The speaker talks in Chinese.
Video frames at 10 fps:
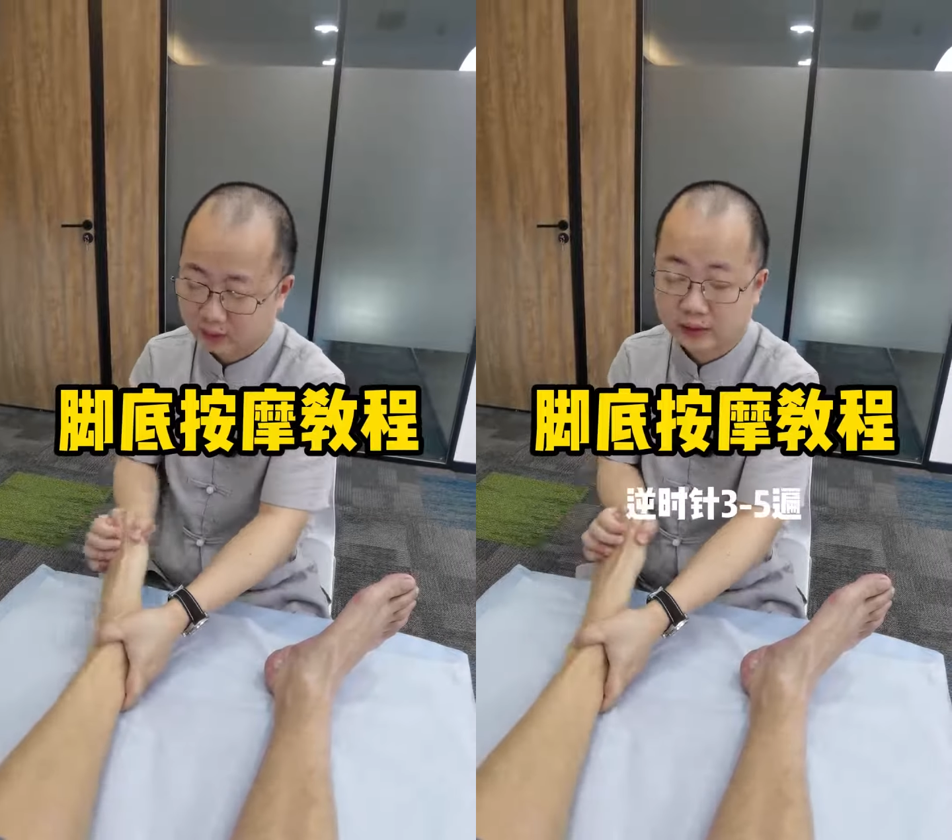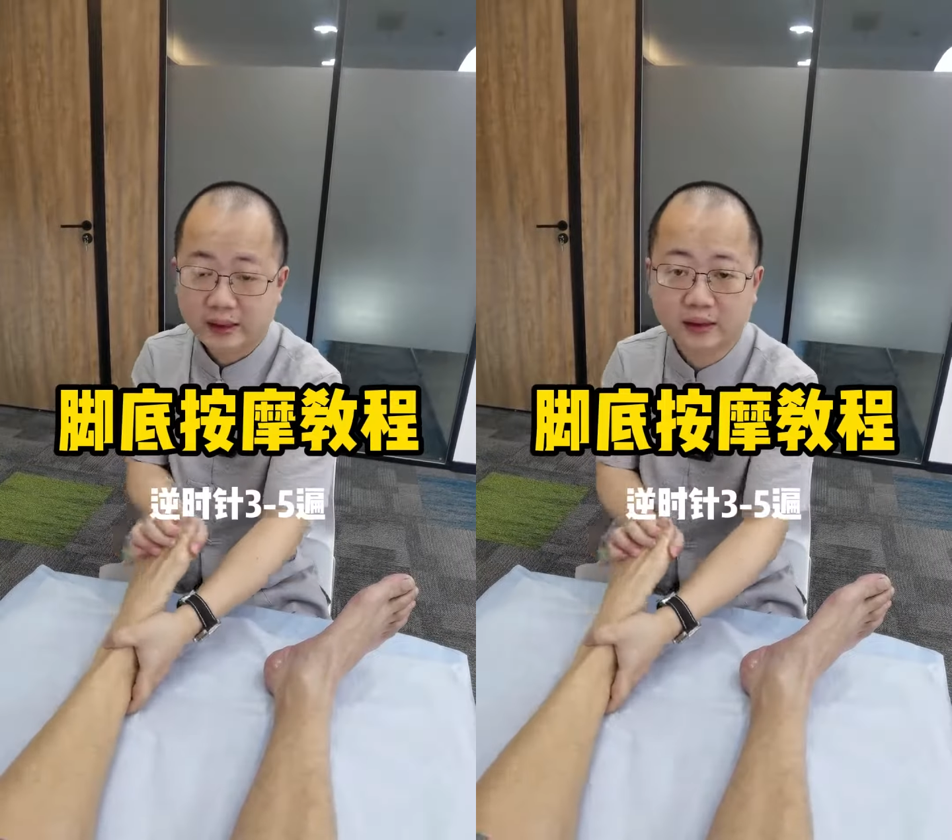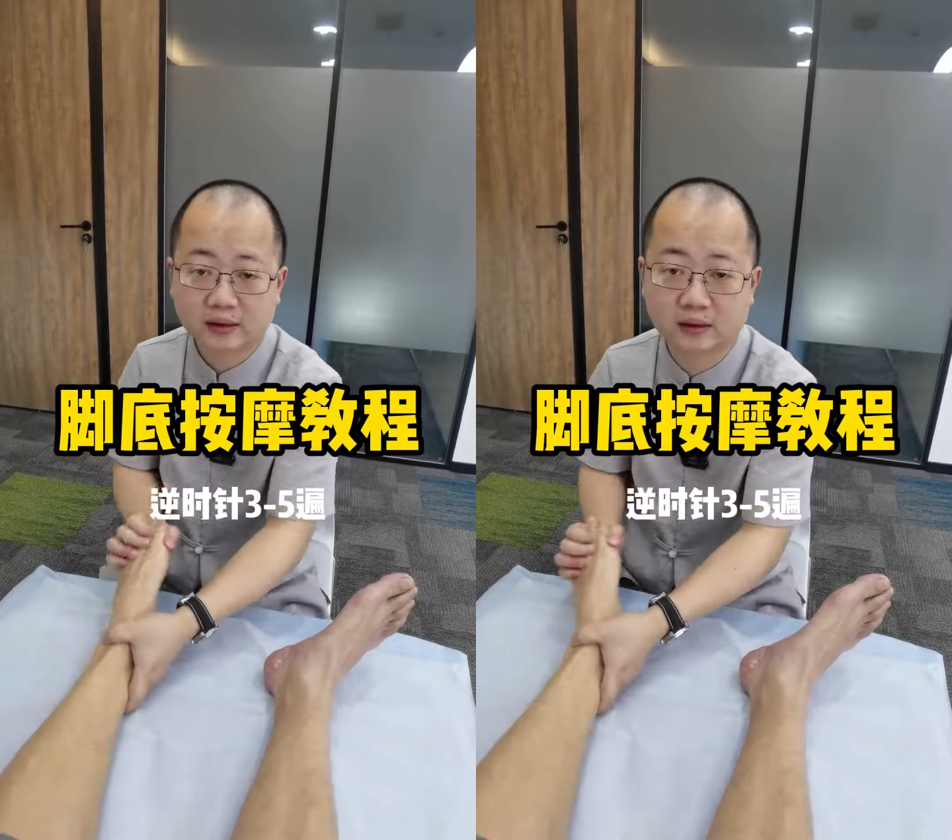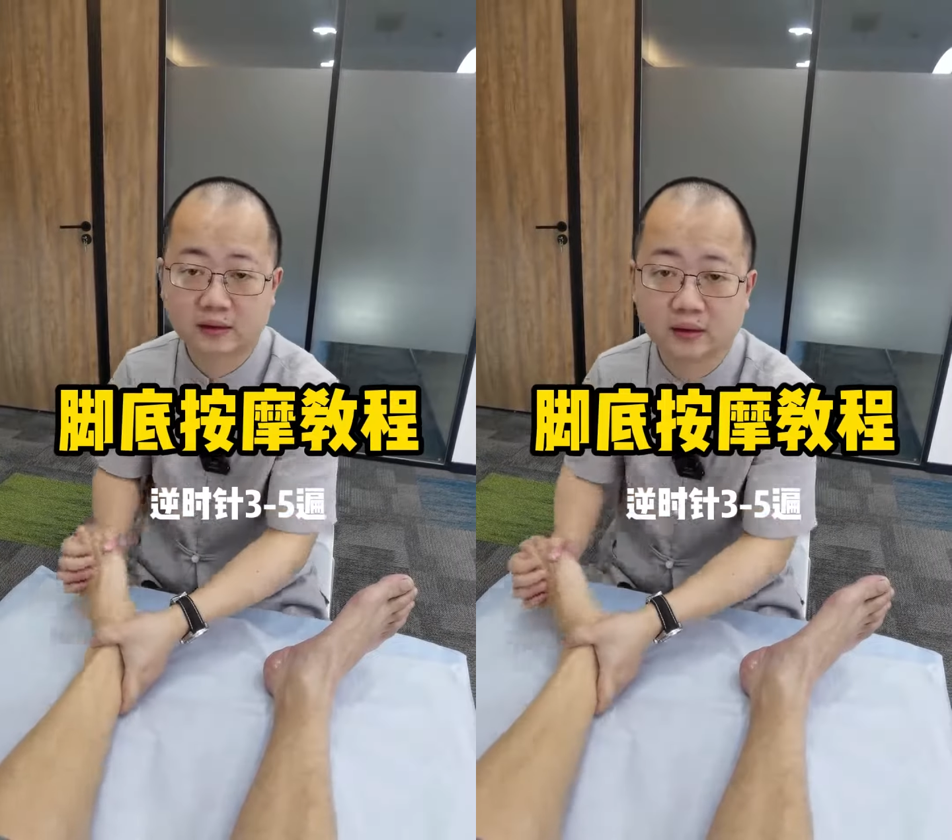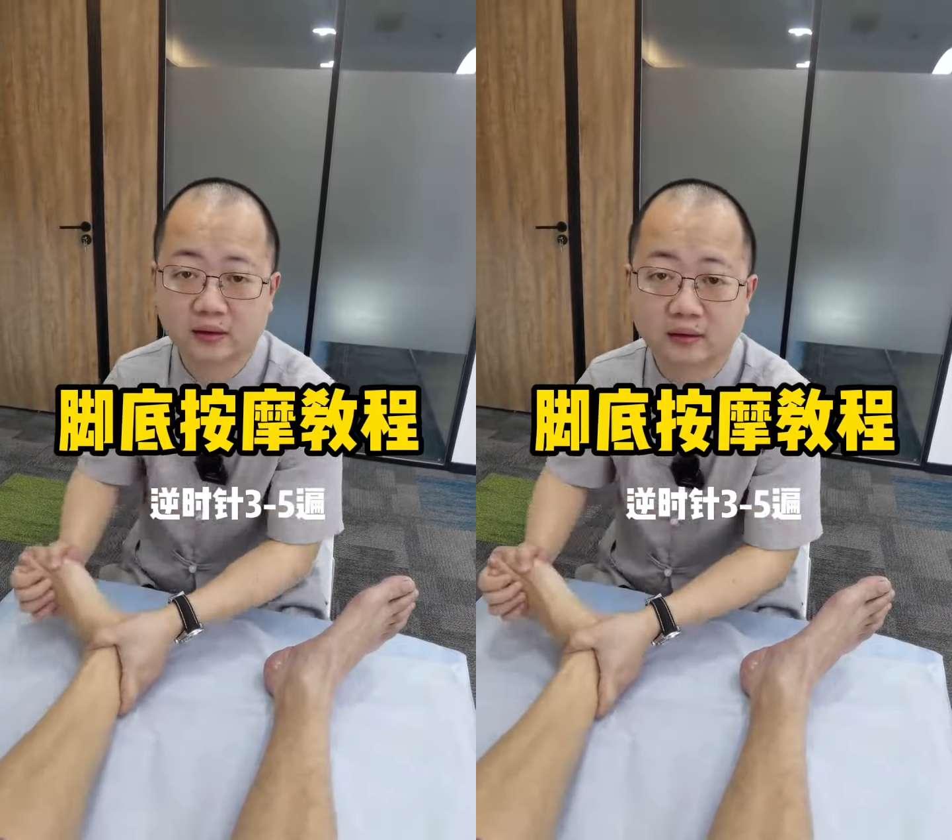逆时
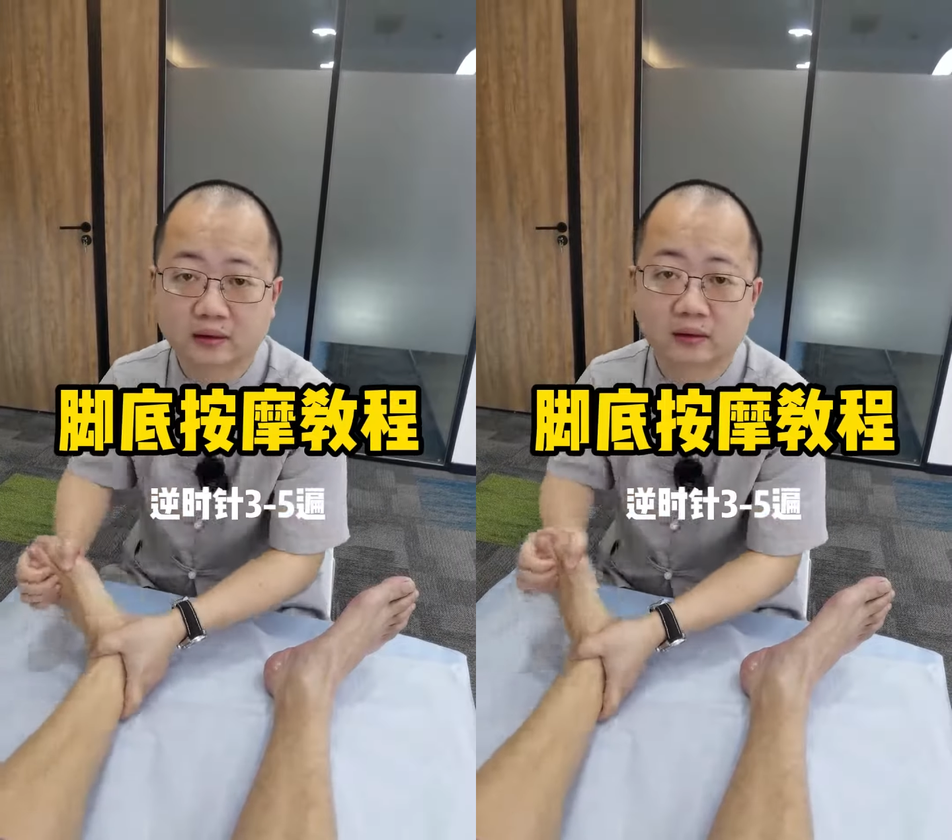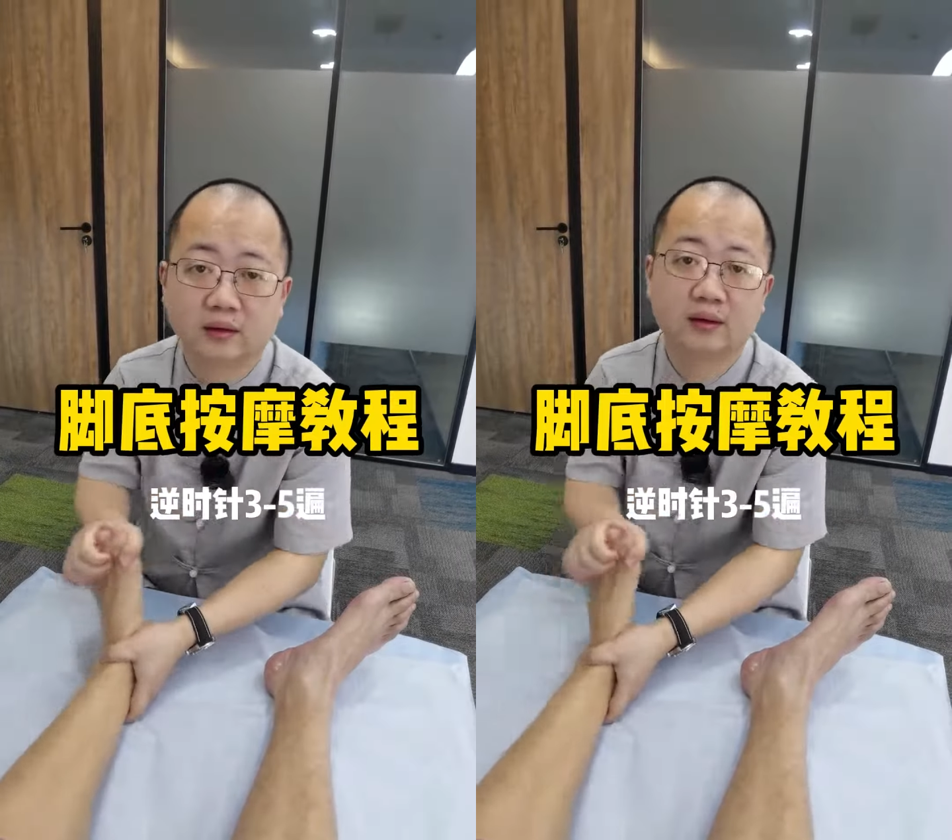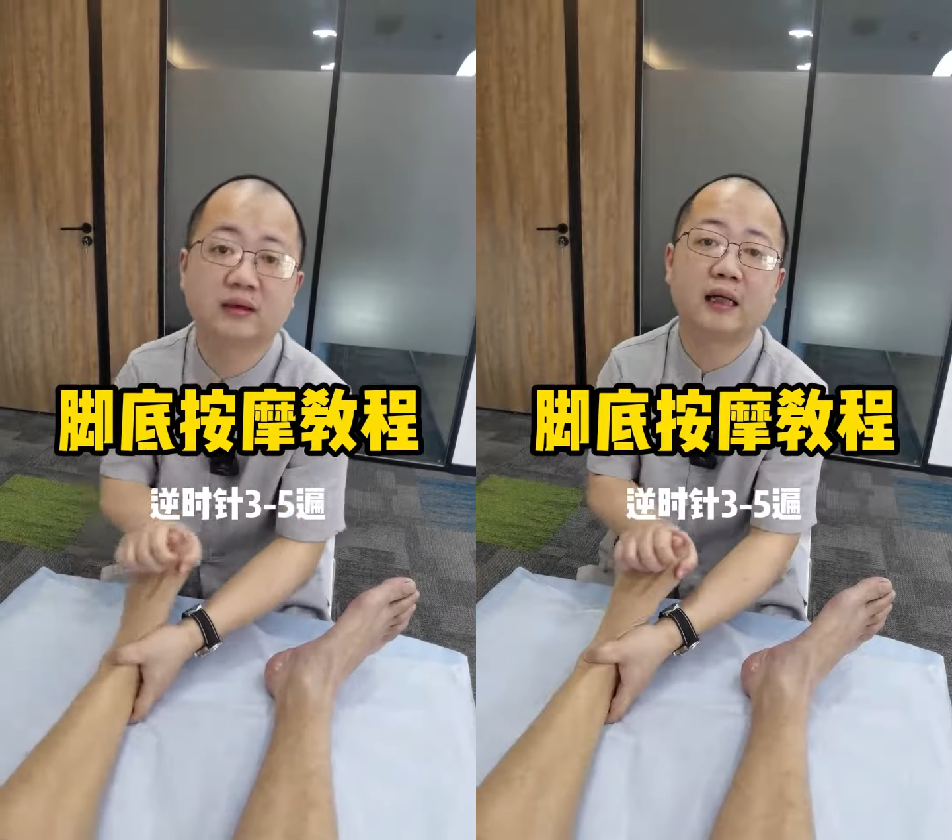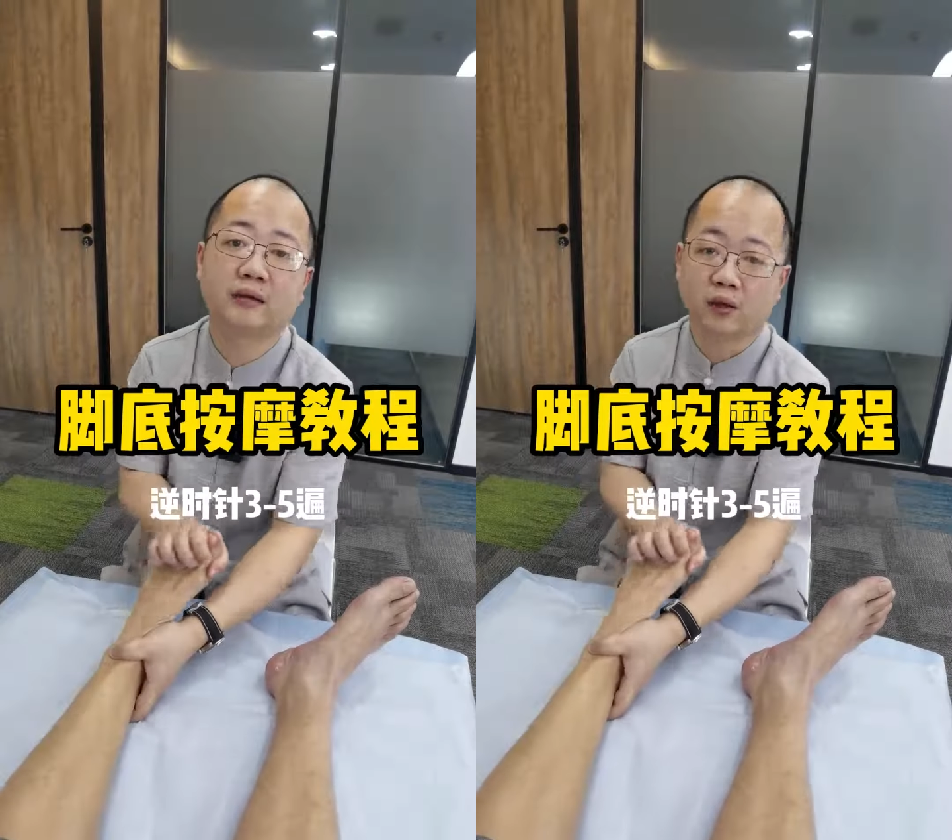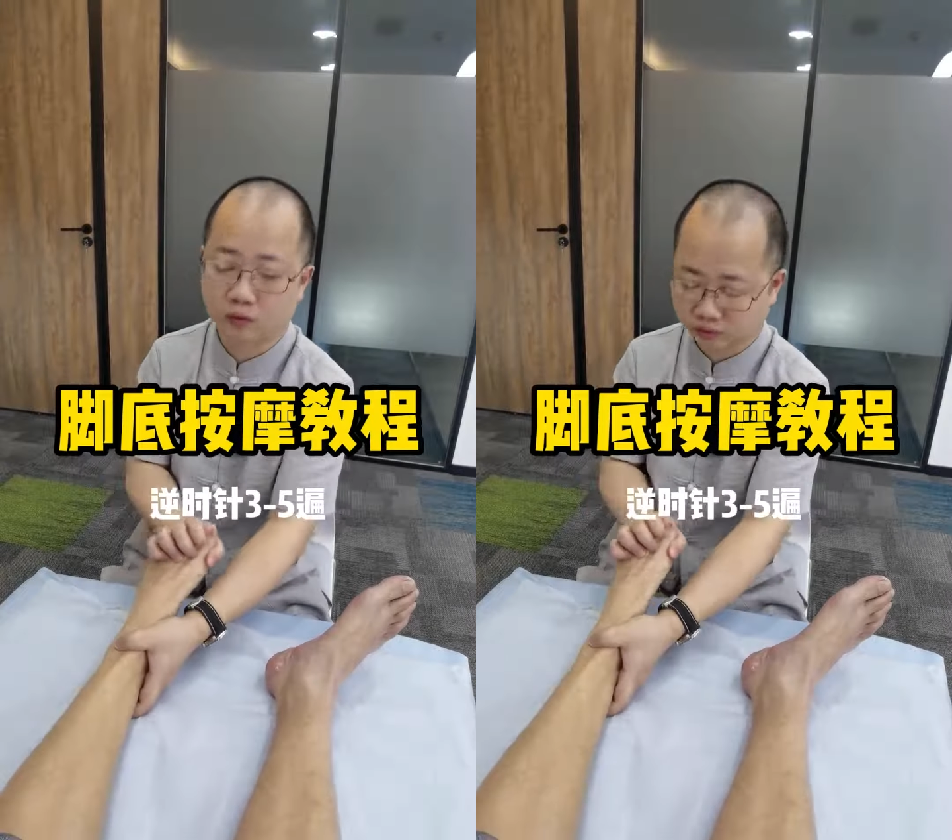针三
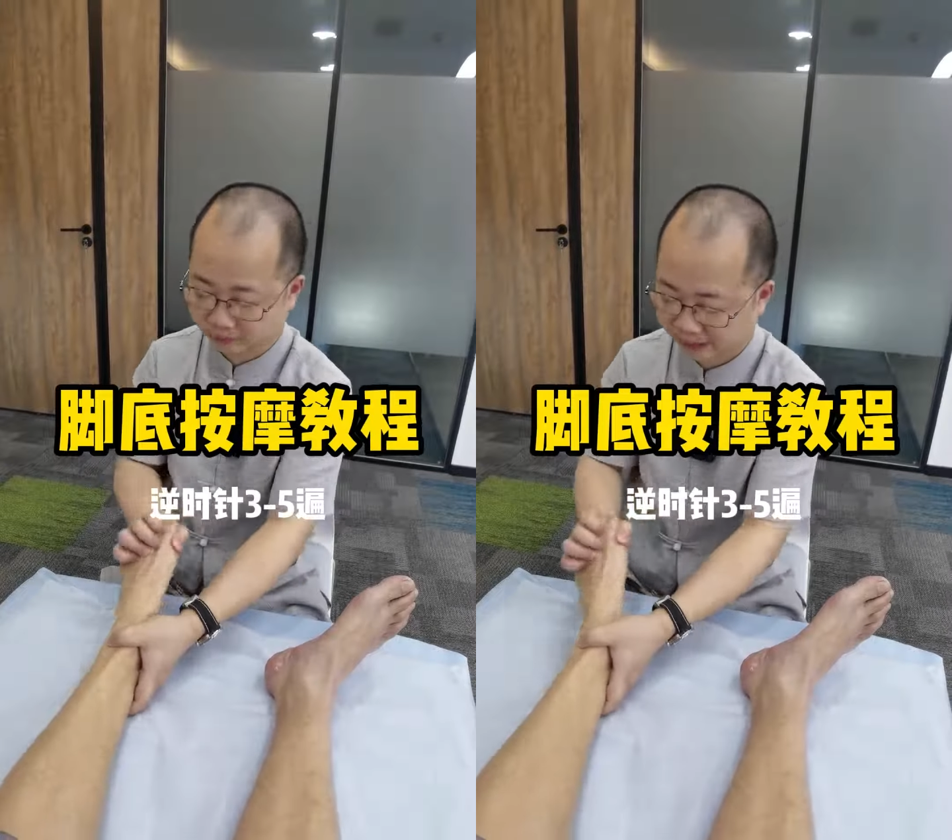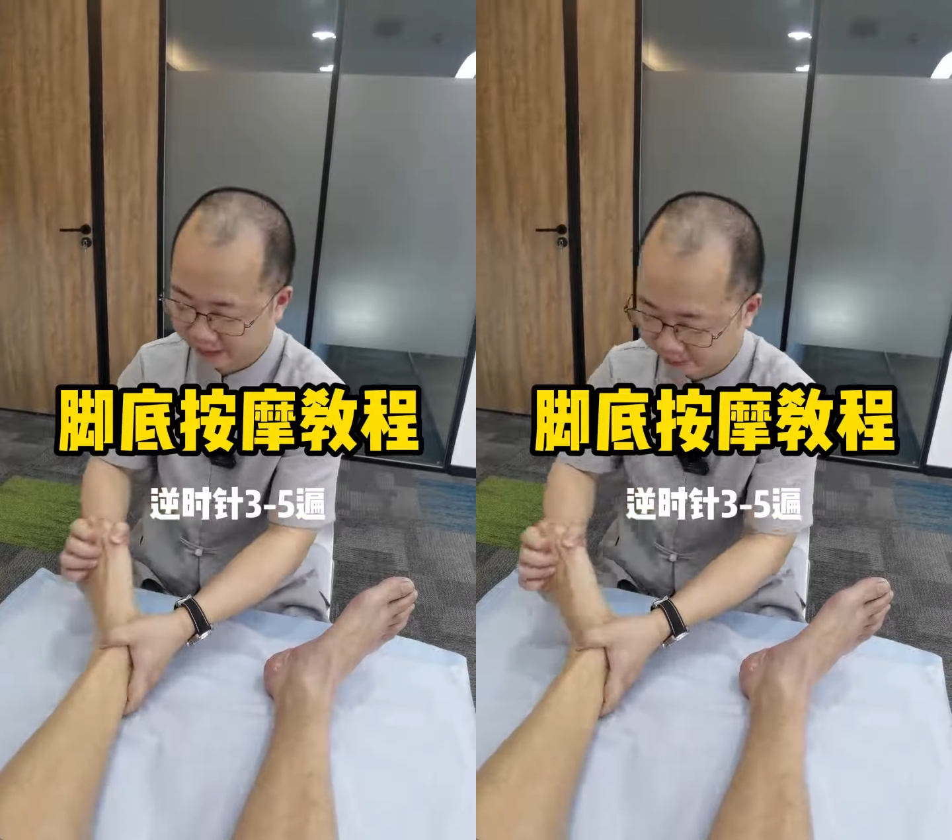到五遍。